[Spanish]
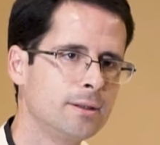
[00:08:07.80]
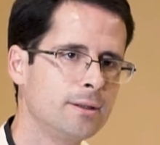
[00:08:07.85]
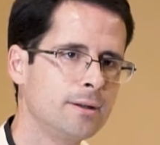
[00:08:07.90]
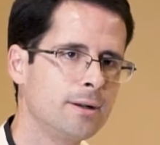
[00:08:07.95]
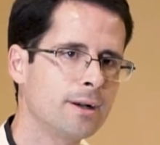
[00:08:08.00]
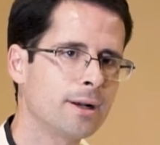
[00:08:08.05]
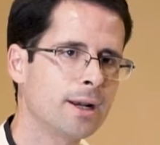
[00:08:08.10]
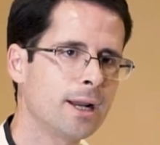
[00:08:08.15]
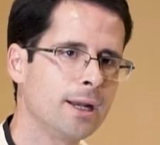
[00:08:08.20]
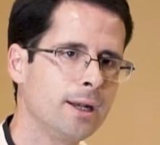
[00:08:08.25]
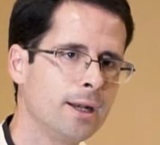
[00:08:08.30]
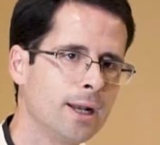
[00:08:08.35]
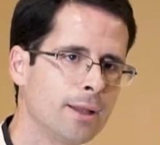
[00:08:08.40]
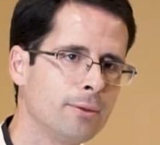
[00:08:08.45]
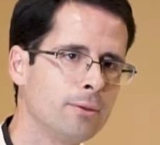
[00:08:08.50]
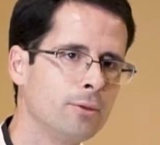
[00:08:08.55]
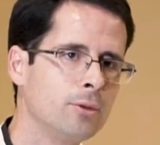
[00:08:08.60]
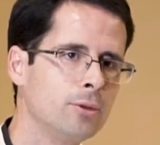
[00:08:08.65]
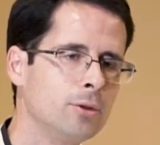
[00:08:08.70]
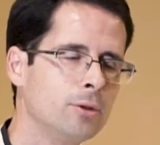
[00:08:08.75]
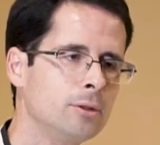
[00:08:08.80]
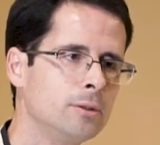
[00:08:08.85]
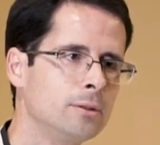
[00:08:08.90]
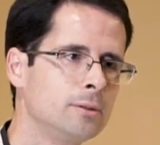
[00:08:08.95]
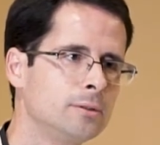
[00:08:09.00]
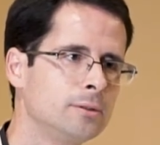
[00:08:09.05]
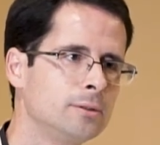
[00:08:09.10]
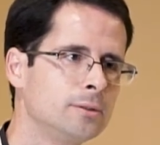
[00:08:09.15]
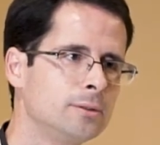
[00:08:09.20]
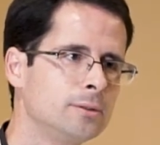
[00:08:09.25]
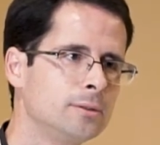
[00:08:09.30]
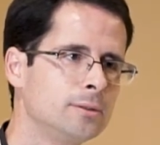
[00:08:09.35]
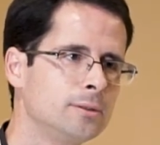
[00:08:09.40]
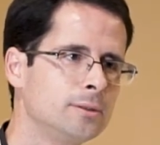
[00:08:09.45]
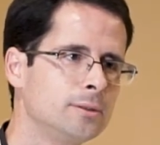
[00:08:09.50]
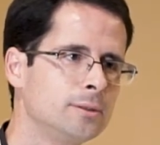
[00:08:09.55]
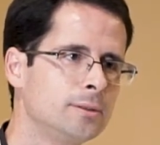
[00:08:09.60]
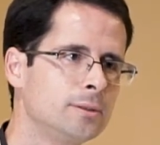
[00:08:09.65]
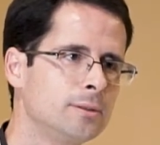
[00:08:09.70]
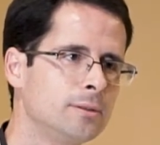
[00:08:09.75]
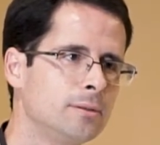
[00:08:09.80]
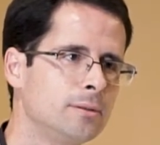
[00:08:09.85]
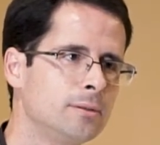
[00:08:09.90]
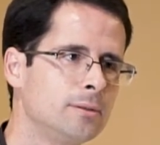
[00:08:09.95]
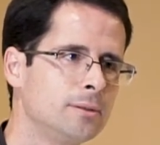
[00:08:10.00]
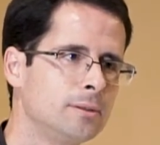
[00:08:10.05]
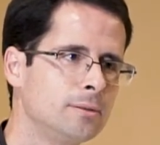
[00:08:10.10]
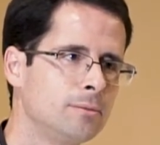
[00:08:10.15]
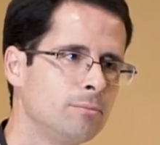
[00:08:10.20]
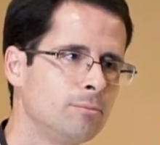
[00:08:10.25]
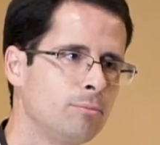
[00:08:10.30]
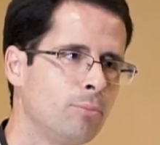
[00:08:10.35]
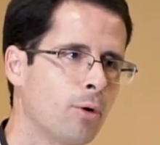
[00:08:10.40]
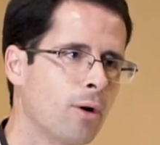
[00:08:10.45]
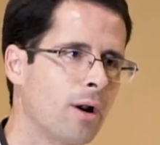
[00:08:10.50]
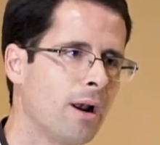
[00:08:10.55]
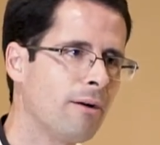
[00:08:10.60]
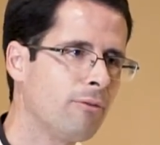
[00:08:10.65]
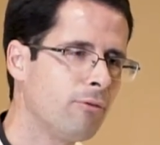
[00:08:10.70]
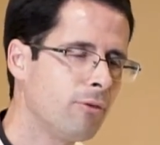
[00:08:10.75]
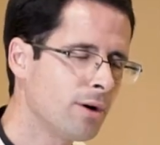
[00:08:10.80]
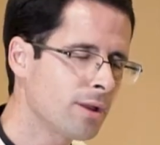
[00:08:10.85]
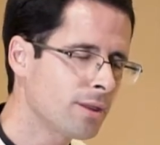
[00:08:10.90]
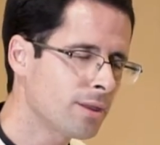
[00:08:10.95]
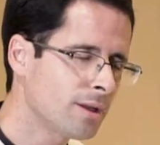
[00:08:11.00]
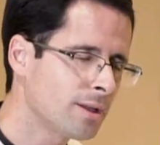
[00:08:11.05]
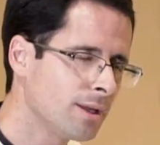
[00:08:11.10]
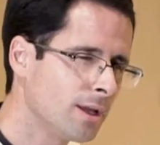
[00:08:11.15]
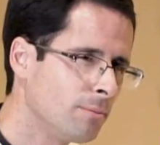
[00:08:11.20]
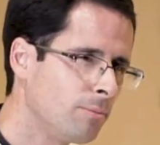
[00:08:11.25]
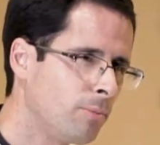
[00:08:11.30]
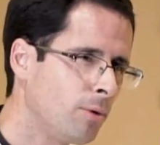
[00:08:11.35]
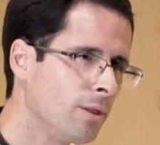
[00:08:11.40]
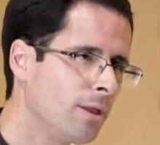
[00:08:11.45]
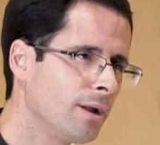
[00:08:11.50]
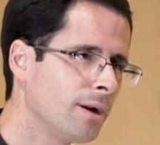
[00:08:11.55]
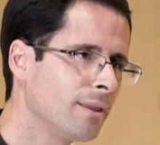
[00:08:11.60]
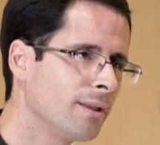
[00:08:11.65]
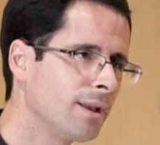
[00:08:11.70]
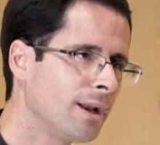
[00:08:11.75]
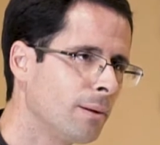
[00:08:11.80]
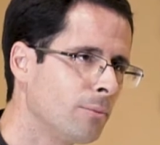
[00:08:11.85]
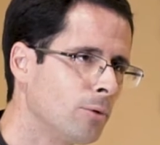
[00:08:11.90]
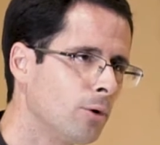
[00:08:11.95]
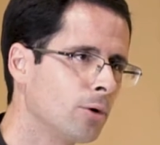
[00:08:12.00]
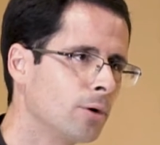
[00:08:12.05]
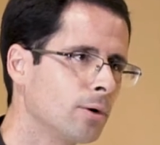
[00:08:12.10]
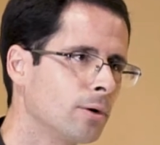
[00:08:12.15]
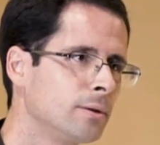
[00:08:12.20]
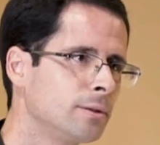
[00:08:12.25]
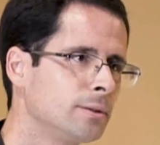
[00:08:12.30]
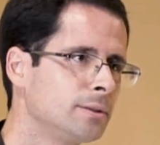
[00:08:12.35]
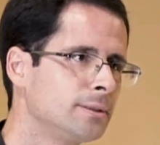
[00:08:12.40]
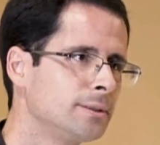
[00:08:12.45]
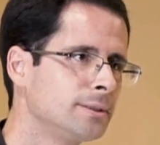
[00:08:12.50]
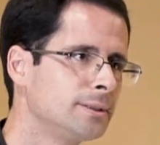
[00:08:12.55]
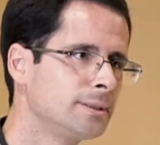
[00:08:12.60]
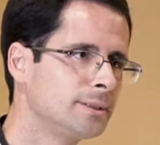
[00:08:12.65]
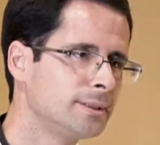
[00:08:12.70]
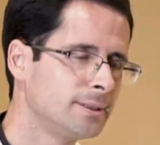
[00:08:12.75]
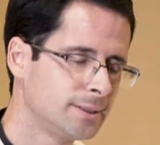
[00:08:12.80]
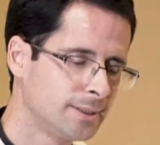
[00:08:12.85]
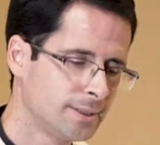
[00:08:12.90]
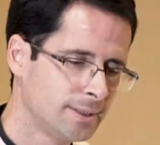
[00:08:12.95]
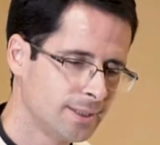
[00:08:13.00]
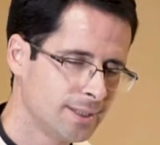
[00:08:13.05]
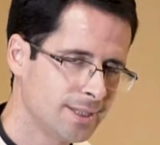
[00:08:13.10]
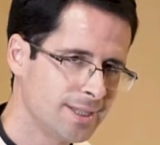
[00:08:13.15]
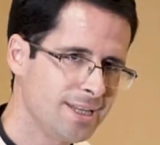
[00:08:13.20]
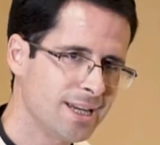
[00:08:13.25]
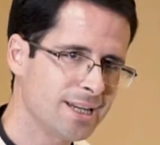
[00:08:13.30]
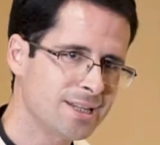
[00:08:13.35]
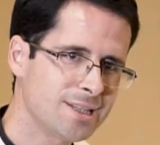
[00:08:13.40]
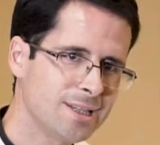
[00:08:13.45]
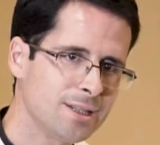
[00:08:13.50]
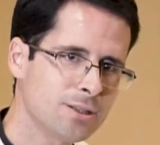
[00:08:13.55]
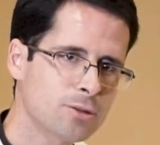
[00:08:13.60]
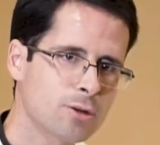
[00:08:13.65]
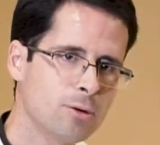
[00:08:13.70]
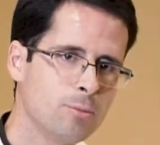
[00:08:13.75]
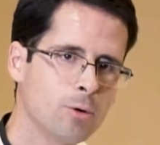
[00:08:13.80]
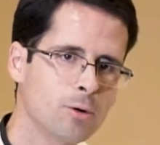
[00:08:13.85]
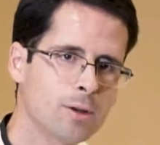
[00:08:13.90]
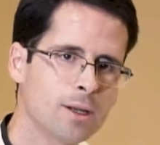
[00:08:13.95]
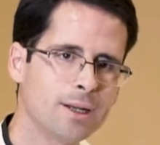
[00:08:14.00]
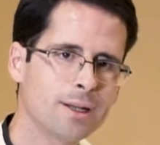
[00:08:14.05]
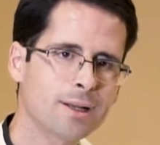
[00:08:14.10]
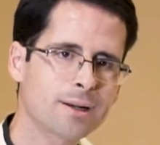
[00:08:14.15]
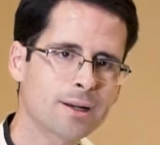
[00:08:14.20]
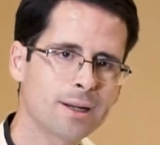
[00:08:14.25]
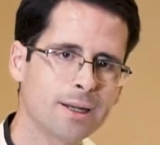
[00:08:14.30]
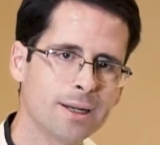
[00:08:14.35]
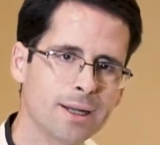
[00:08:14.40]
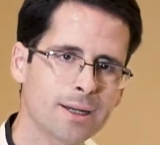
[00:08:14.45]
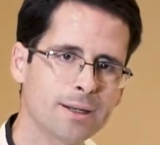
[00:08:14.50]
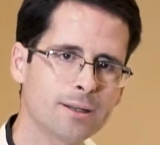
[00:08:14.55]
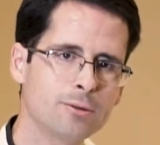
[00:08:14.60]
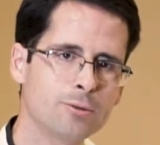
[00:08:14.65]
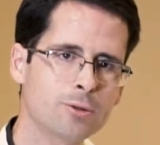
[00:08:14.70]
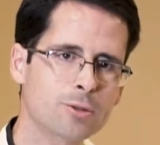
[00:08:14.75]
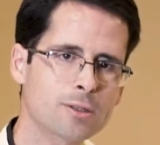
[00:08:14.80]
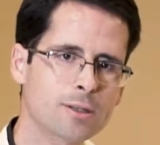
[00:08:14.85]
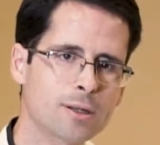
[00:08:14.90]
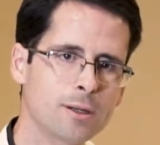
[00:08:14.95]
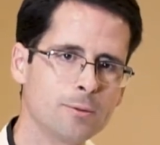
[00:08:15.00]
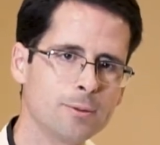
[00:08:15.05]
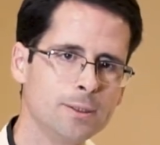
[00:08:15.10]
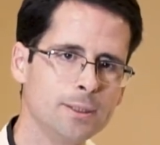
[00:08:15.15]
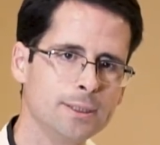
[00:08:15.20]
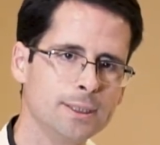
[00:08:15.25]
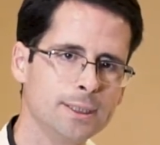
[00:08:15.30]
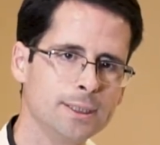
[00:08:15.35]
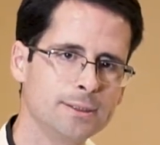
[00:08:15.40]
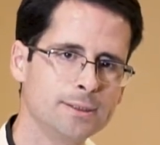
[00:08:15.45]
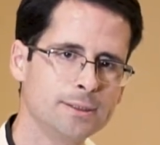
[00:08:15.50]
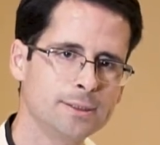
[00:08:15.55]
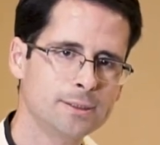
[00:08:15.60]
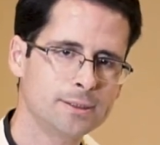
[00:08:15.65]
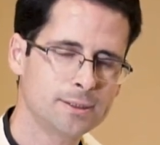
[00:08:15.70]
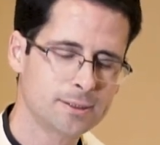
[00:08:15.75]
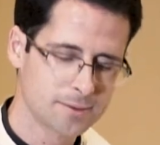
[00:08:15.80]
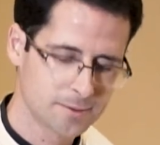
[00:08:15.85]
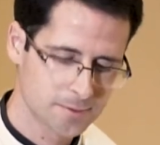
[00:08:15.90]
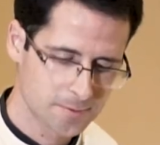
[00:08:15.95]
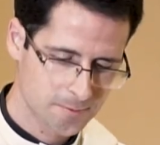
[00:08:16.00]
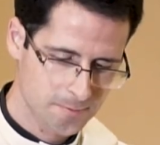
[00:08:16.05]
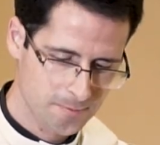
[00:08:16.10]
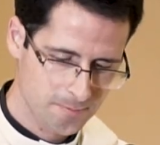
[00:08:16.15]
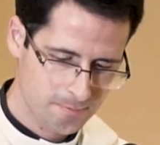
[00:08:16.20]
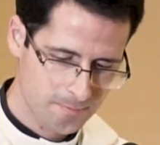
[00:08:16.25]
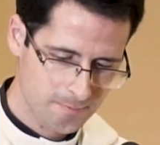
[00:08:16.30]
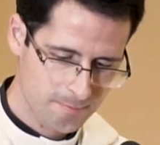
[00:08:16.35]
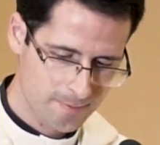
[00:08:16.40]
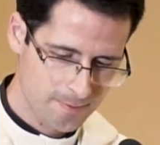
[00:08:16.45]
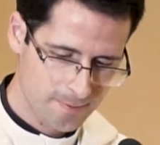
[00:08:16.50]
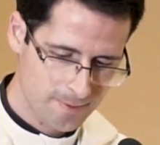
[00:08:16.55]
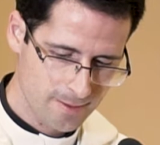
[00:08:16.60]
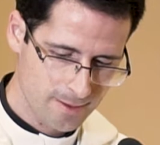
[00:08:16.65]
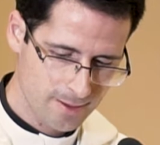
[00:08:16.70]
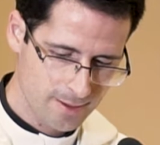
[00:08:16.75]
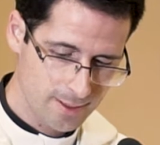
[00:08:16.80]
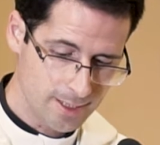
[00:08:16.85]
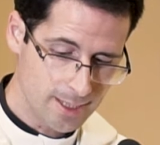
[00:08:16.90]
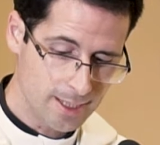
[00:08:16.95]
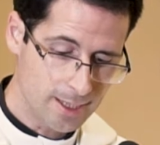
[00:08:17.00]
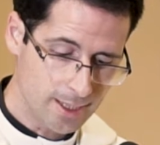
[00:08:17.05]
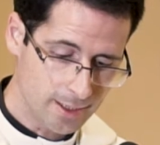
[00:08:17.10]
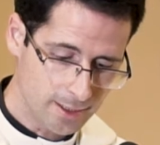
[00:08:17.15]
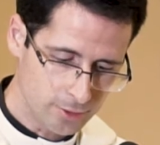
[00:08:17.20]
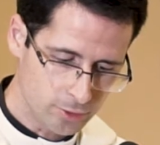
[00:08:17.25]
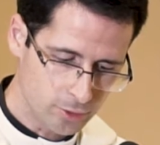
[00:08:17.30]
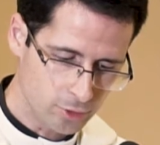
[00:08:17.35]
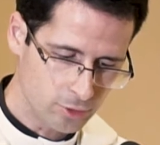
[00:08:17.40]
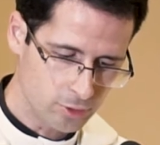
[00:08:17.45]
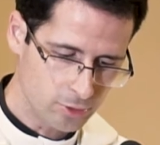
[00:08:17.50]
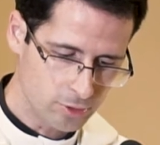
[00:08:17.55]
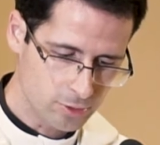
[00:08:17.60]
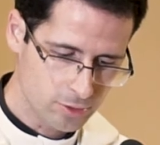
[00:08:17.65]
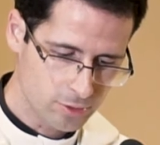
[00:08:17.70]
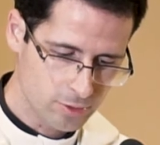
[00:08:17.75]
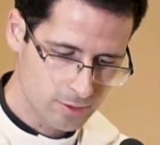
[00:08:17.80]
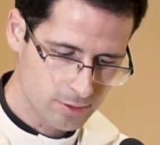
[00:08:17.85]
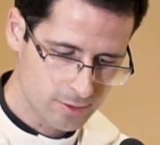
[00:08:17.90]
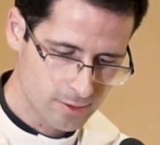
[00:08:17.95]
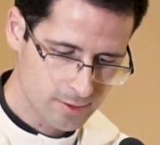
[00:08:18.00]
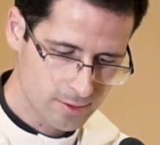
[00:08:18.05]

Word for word: reinando por la fuerza y el poder del amor. Y así es como quiere reinar en nuestra vida y en la de todos.